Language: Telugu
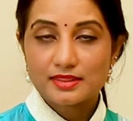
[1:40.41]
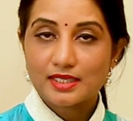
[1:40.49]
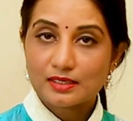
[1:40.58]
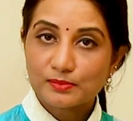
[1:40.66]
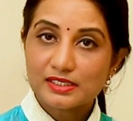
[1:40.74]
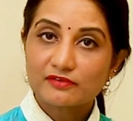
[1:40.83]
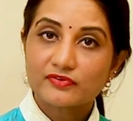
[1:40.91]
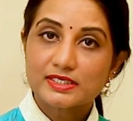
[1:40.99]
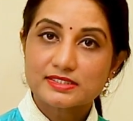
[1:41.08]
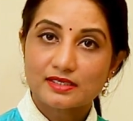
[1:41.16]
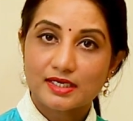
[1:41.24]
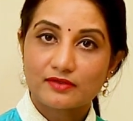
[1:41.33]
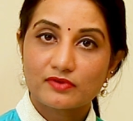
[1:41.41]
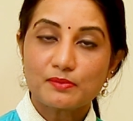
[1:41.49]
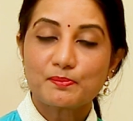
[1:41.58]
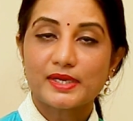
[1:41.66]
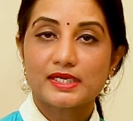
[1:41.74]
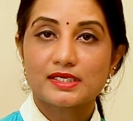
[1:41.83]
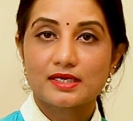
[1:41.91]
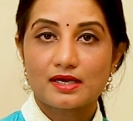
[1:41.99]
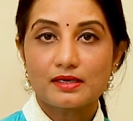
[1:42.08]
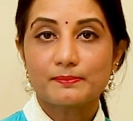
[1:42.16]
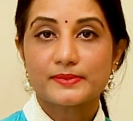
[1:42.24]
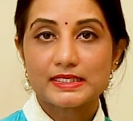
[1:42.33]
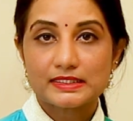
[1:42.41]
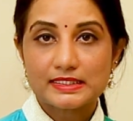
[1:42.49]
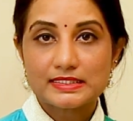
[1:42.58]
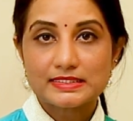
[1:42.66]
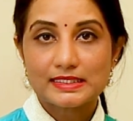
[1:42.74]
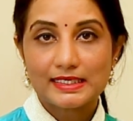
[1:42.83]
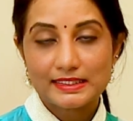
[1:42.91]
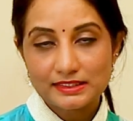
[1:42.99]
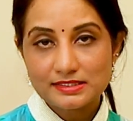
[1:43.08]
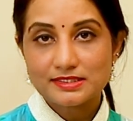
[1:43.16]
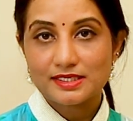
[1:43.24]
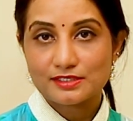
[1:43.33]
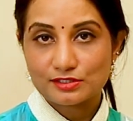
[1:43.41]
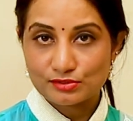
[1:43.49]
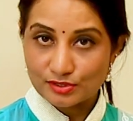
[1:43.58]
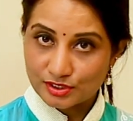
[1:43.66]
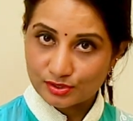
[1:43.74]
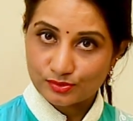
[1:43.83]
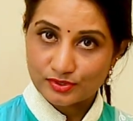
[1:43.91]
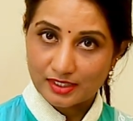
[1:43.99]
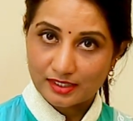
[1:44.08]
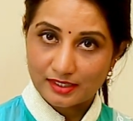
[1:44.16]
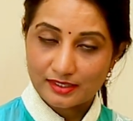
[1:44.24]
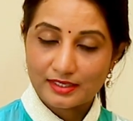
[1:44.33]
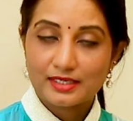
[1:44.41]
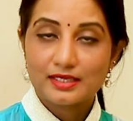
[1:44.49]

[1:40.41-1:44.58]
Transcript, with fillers: థర్మల్ ఎఫెక్ట్స్ అనేవి మెయిన్గా ప్రెగ్నెన్సీ లేటర్ స్టేజెస్లో జరుగుతాయి